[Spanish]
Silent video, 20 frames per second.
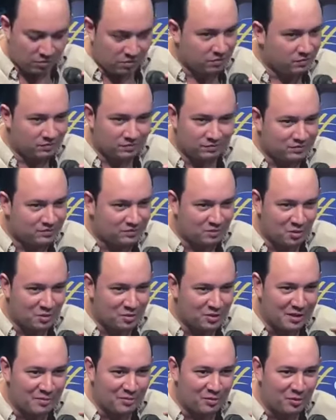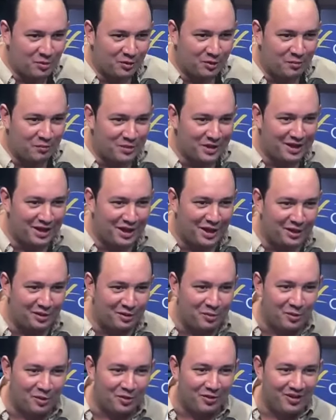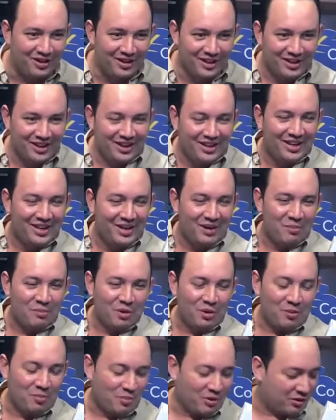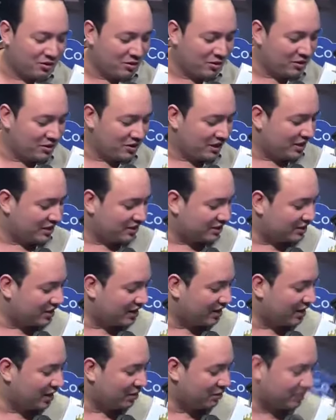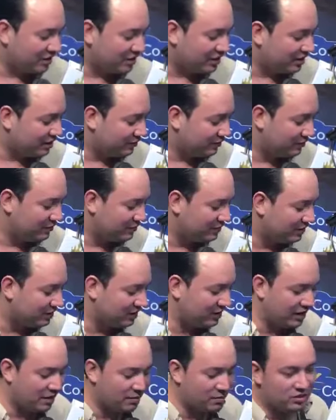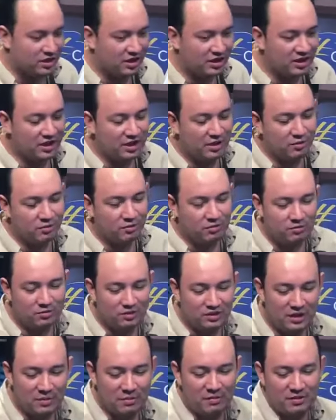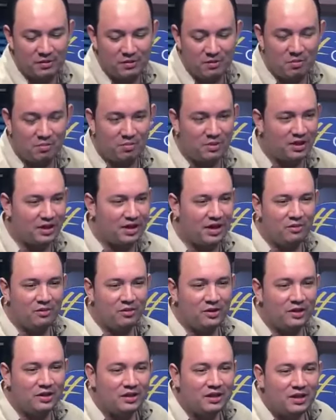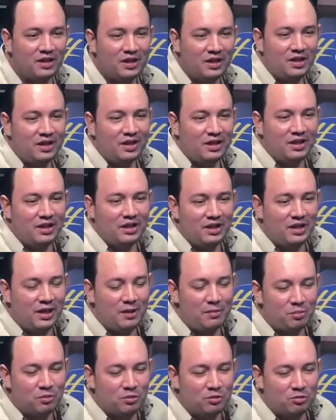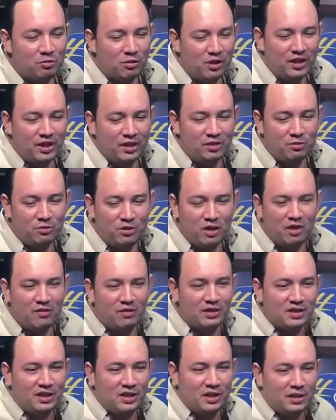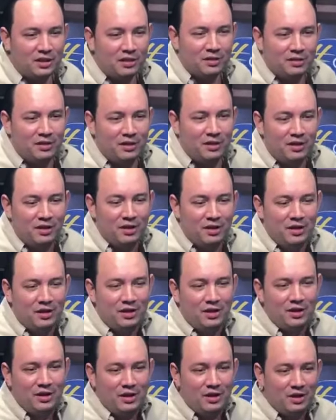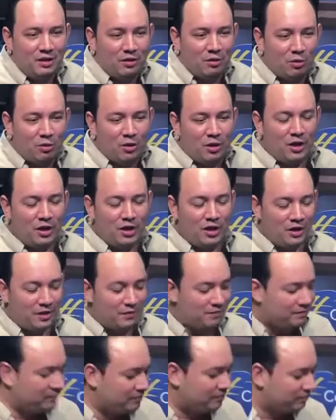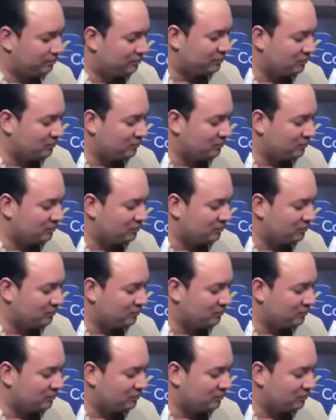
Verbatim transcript: ¿Qué, tal, hombre? Perdón, bueno, comenzamos con el pie izquierdo, pero, pero perdón, este, realmente teníamos ahí algo, un tema bien complicado. sí, está bien, y La puntualidad nunca va a ser